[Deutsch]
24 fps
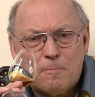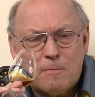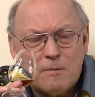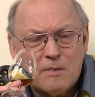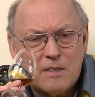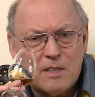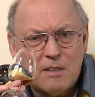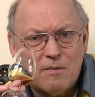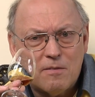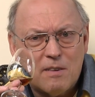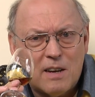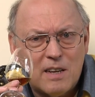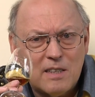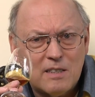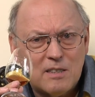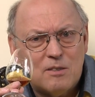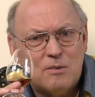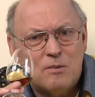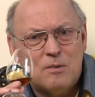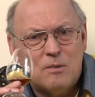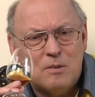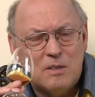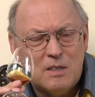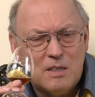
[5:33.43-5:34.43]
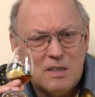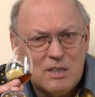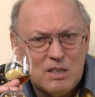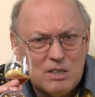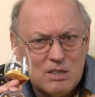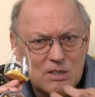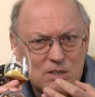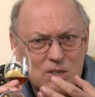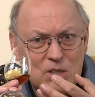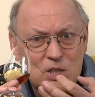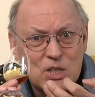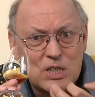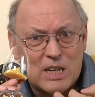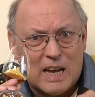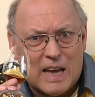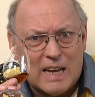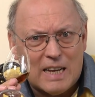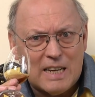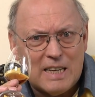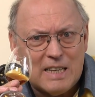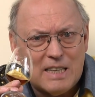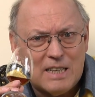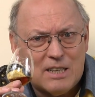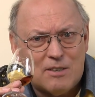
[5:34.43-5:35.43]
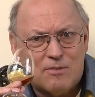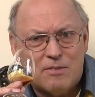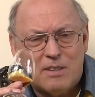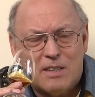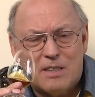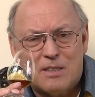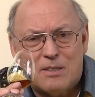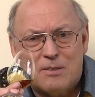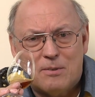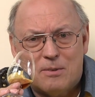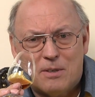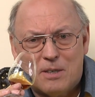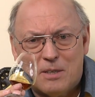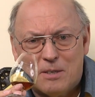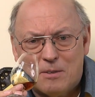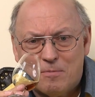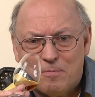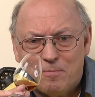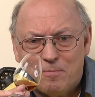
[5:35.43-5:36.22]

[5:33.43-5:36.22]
Und dann waren sie so, so stachelig auf der Zunge.